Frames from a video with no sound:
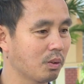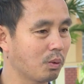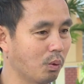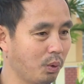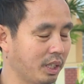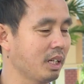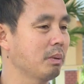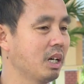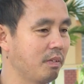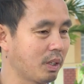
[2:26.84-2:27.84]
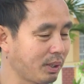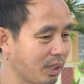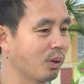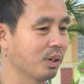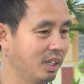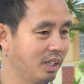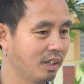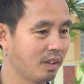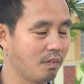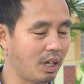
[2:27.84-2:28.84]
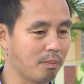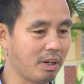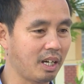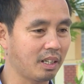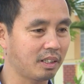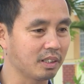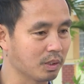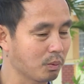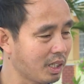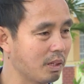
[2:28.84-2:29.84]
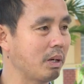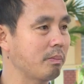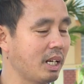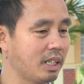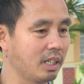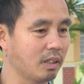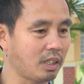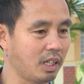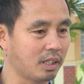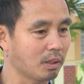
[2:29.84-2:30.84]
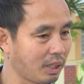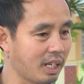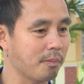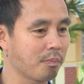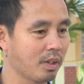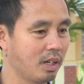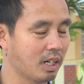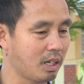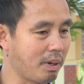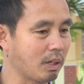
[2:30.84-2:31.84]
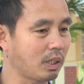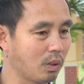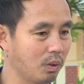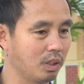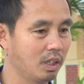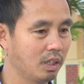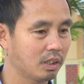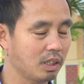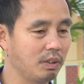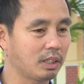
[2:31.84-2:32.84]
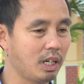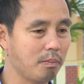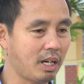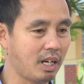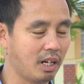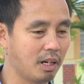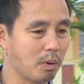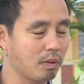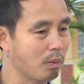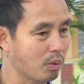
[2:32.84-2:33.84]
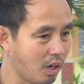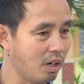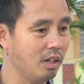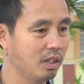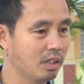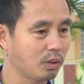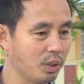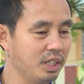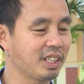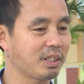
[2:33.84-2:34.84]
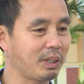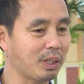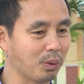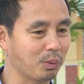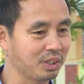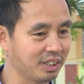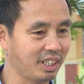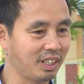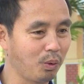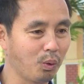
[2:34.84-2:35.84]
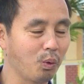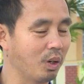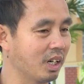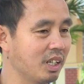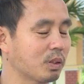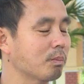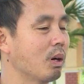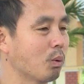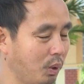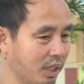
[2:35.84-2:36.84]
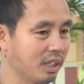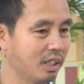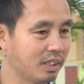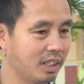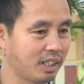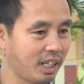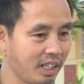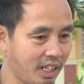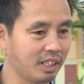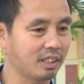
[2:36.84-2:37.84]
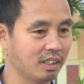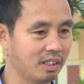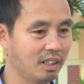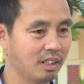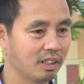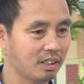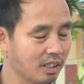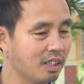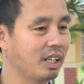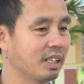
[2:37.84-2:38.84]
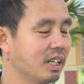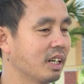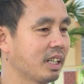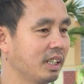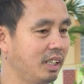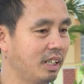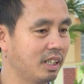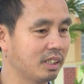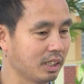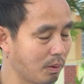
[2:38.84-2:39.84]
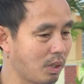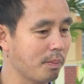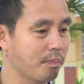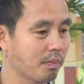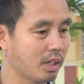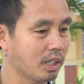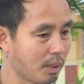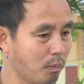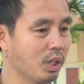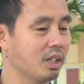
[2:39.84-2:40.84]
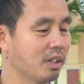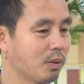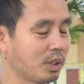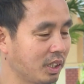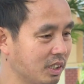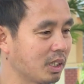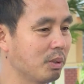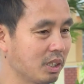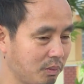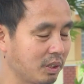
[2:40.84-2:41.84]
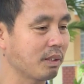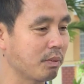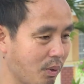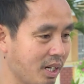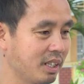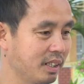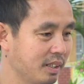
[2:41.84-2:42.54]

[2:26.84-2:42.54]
của huyện Đắk Bơ về công tác đội do vậy mà trường cũng rất là may mắn khi có thầy công tác ở cái mảng công tác đội chính vì thế mà ở một cái vùng khó tuy nhiên công tác đội của trường luôn luôn ở đứng là top đầu của huyện thì cái này chính thức là nhờ cái à, sự đóng góp cái tâm huyết của thầy Trương Công Hương trong thời gian vừa qua